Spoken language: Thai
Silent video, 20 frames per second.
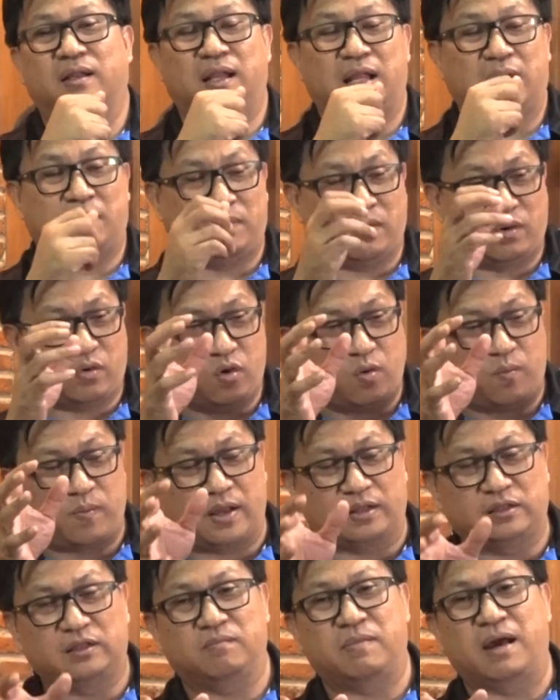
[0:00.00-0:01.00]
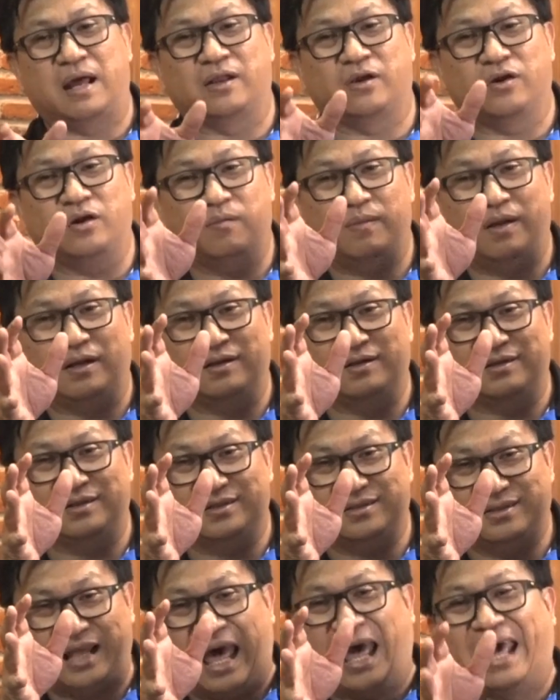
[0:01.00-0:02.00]
และประกอบกับรัฐบาลก็กำลัง
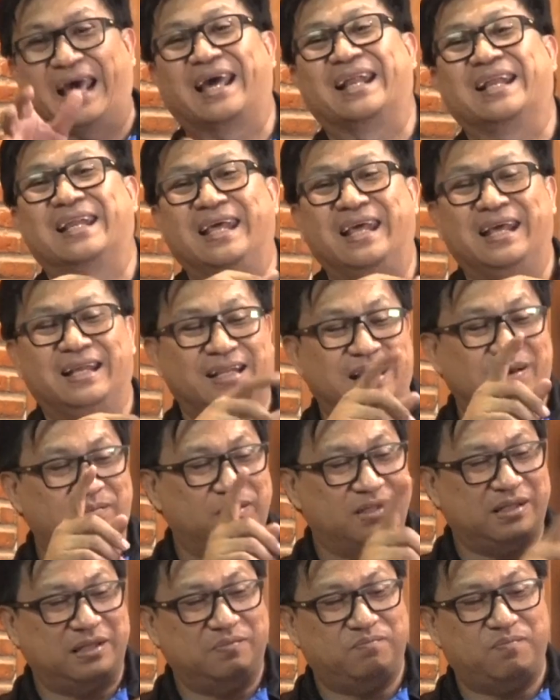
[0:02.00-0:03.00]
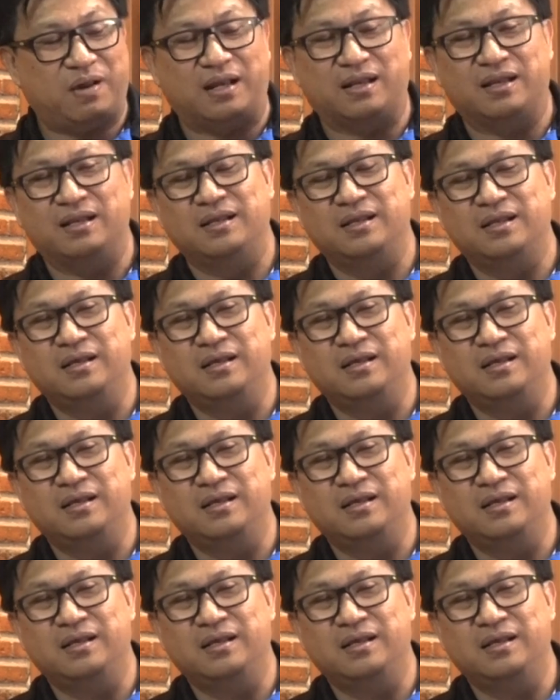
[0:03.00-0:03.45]
แตกกันเอง ทั้งประชาธิปัตย์